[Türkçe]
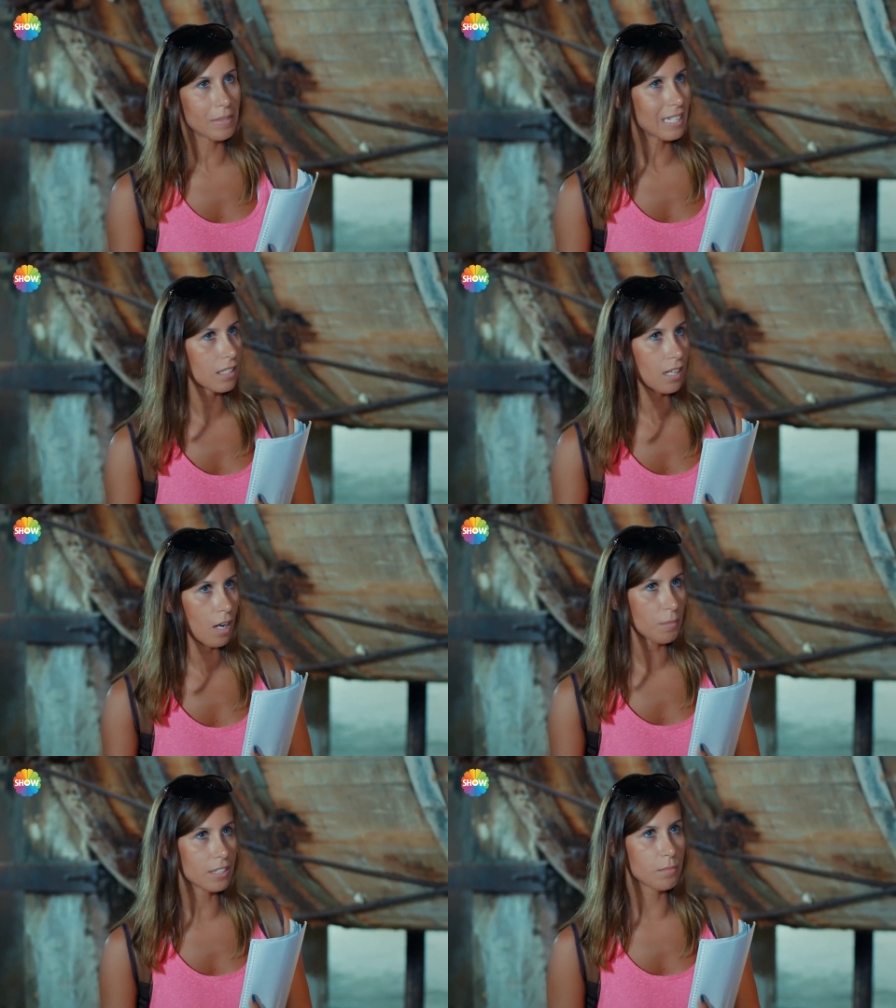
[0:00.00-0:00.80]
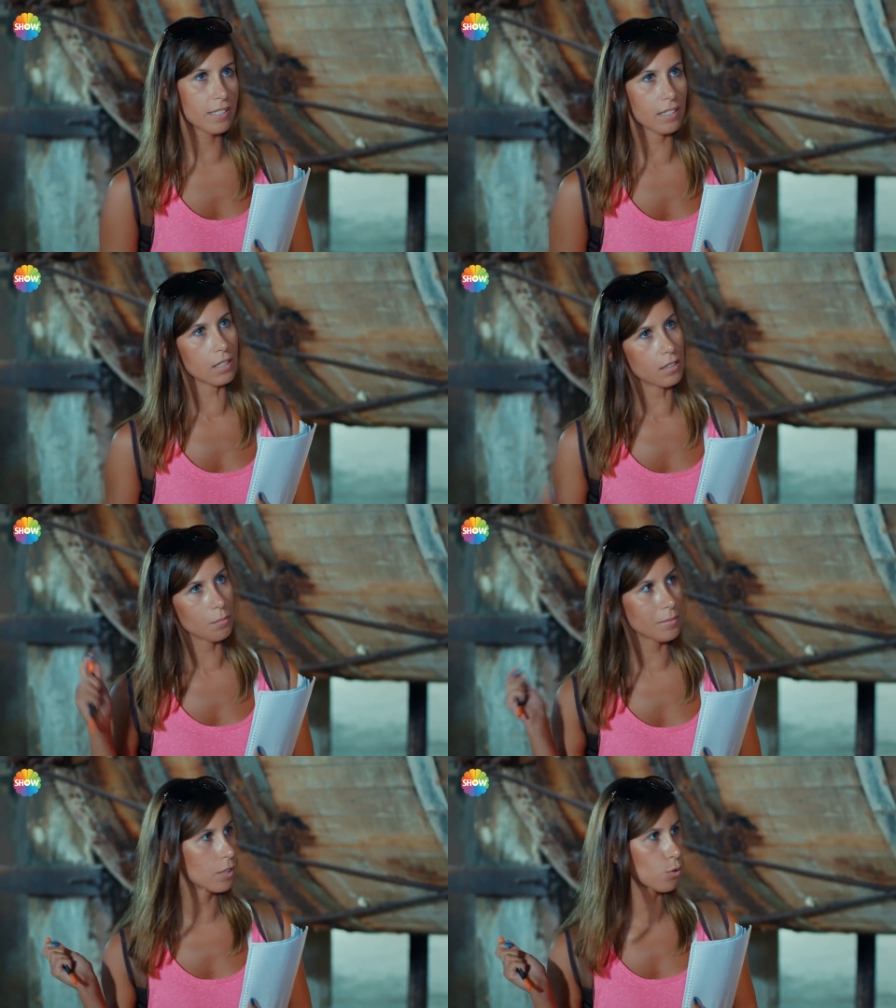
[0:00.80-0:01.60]
bir bilgi gelmedi bize.
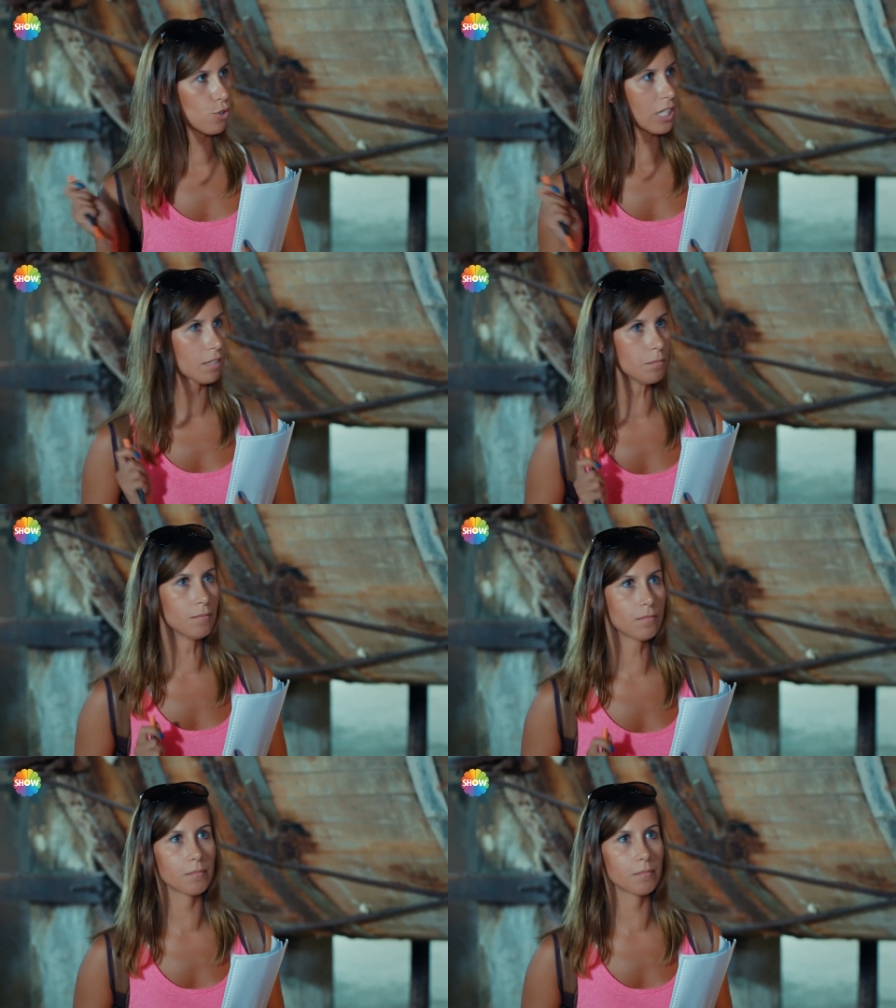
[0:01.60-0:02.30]
Bir görüşelim.